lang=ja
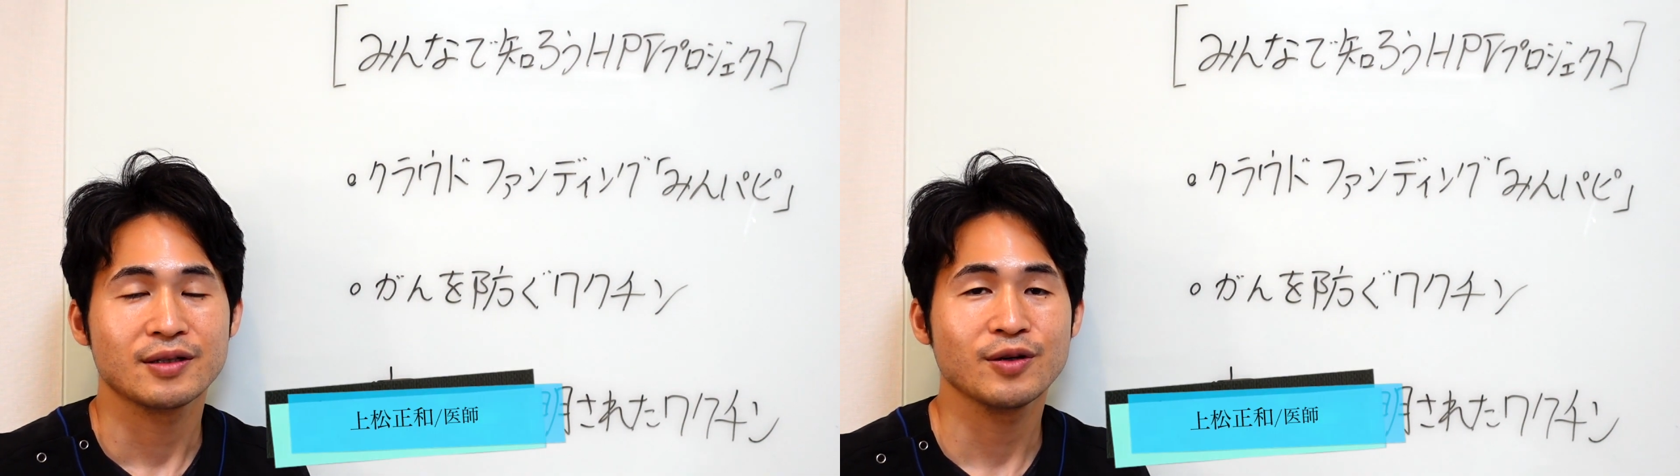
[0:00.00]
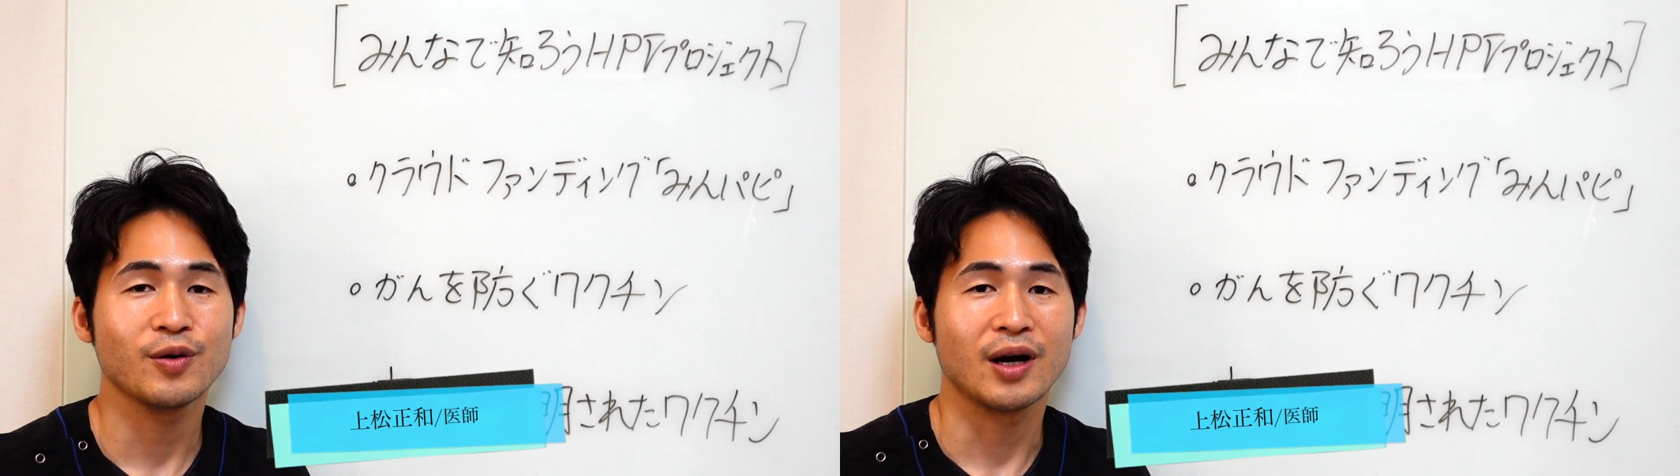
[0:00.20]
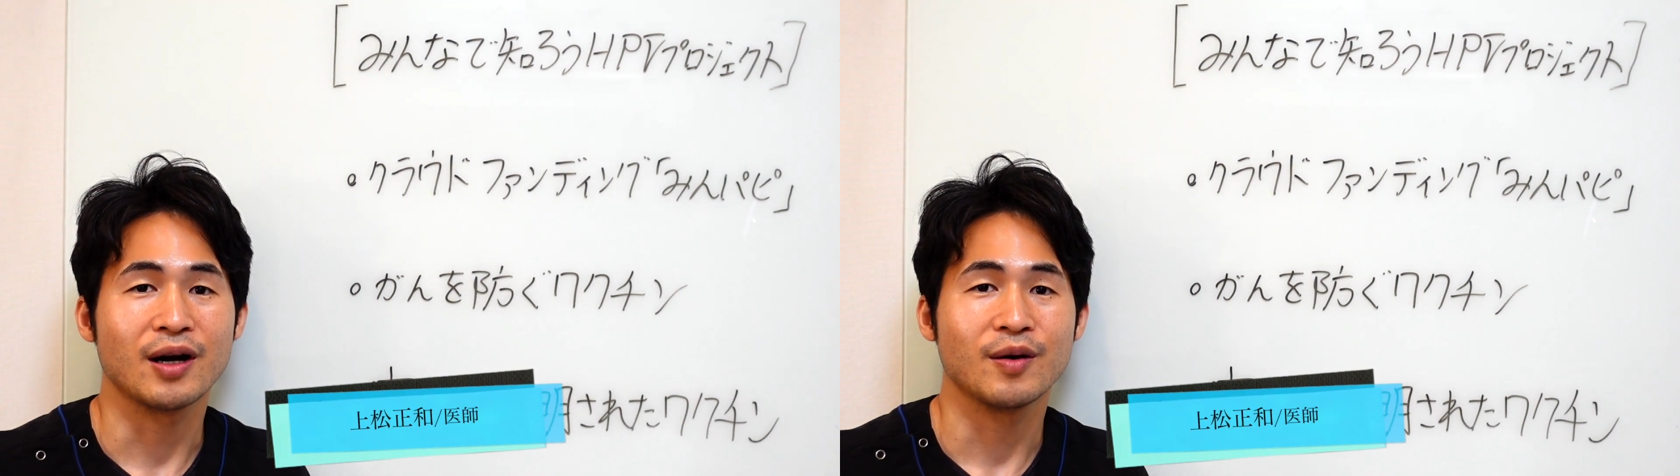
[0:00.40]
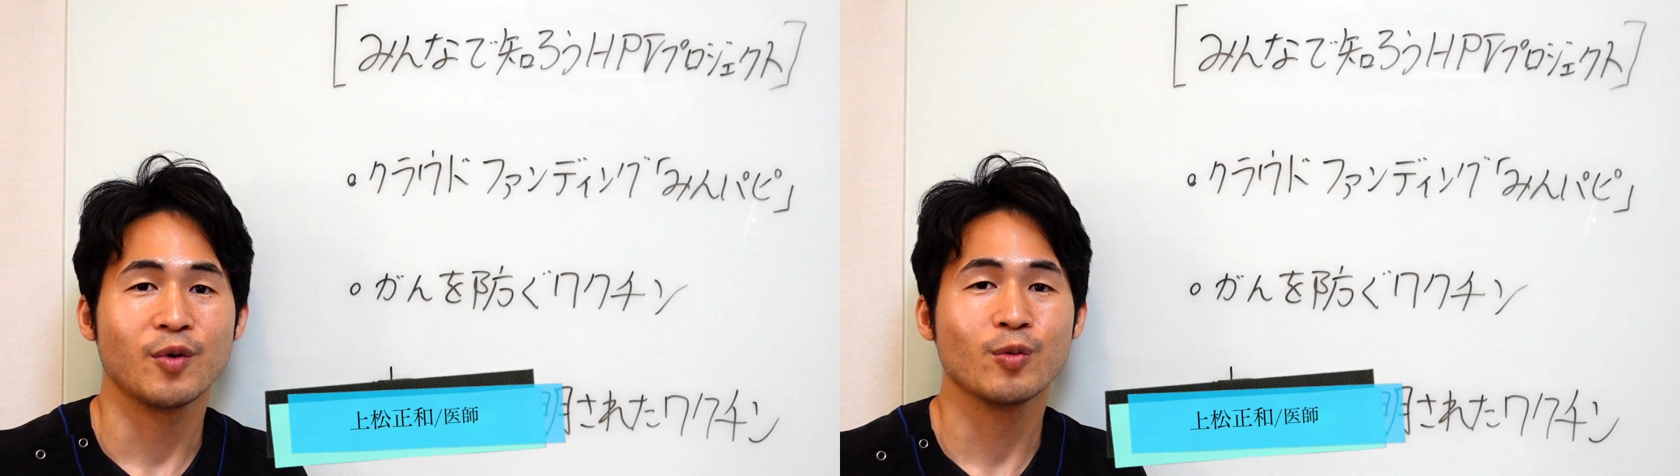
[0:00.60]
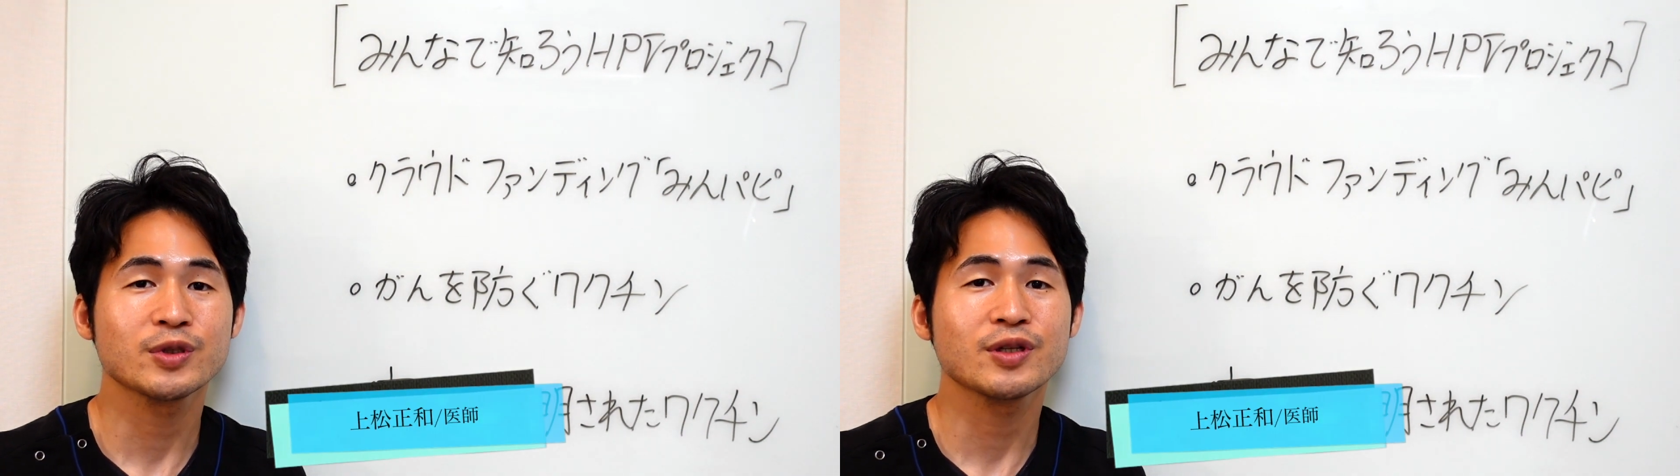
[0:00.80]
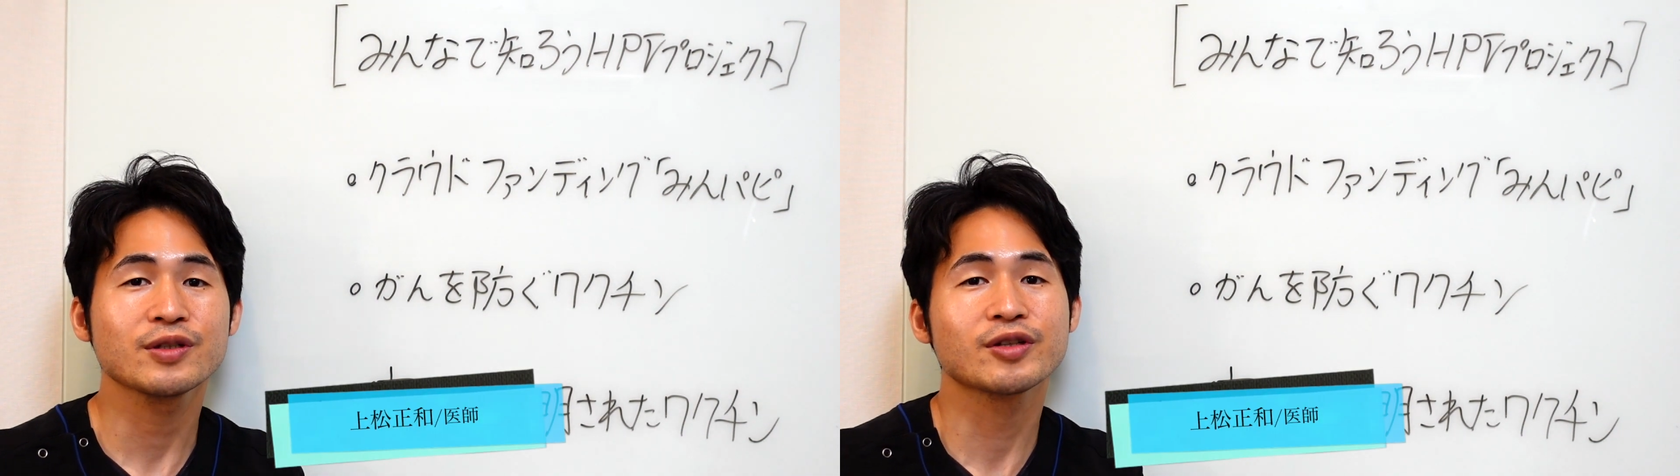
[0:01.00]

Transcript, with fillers: 今日は面白い